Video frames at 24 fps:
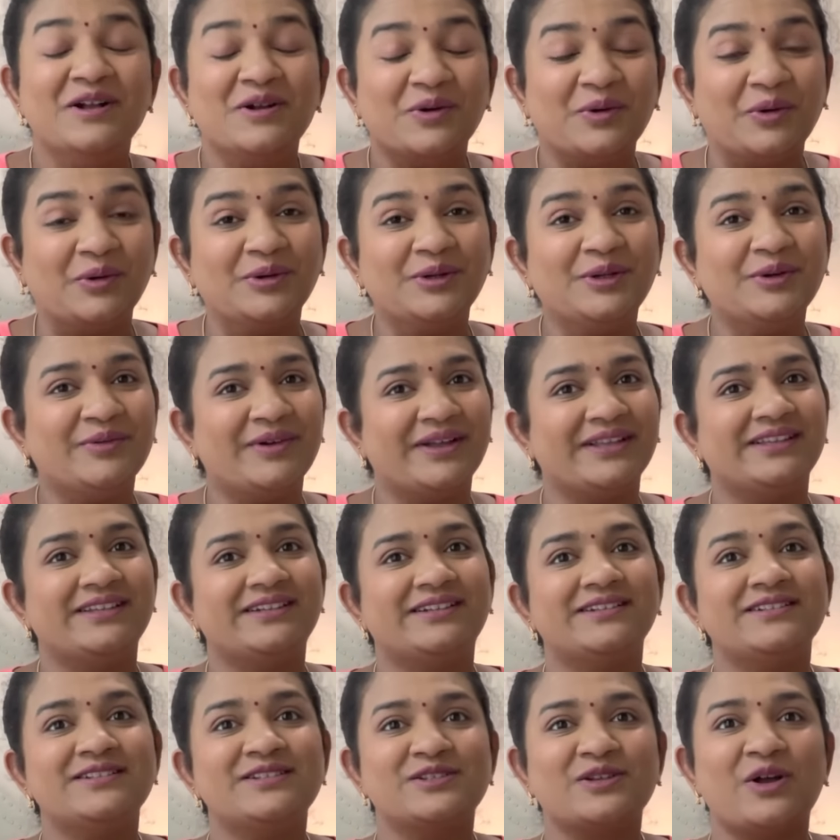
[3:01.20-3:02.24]
கொண்டு
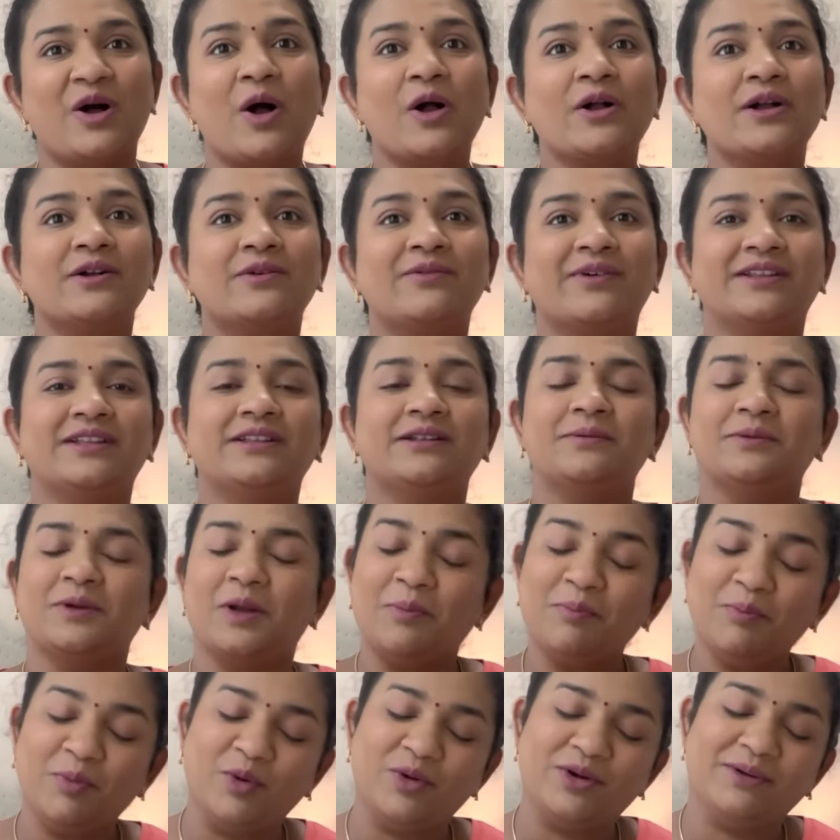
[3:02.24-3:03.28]
வந்துட்டு ஸ்டாக்குக்கு வந்ததுக்கு
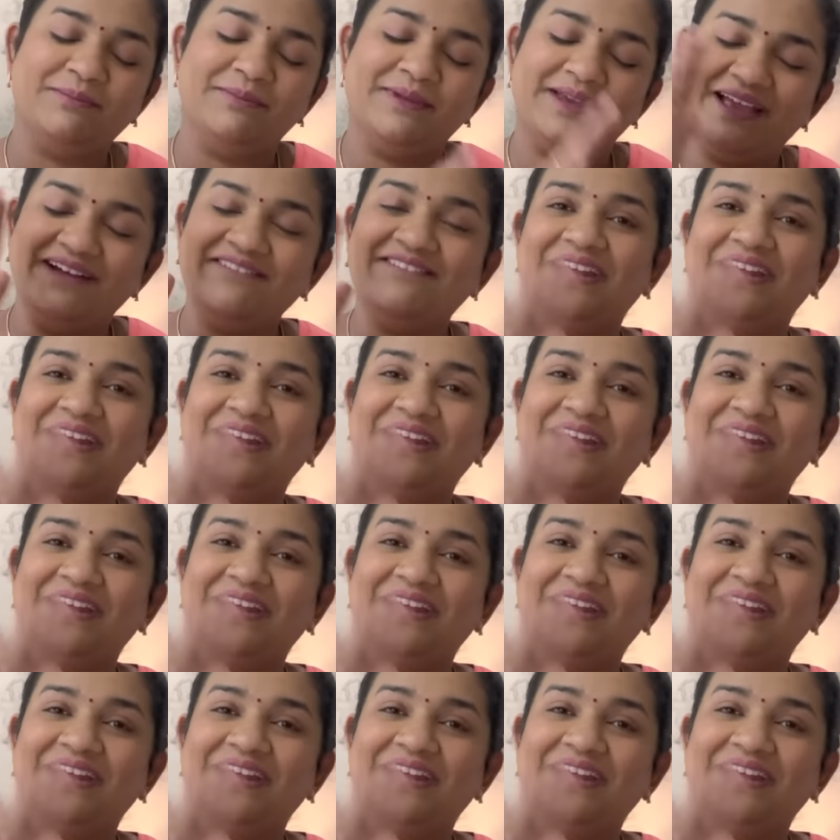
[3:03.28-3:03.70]
நான் பொறுமையாக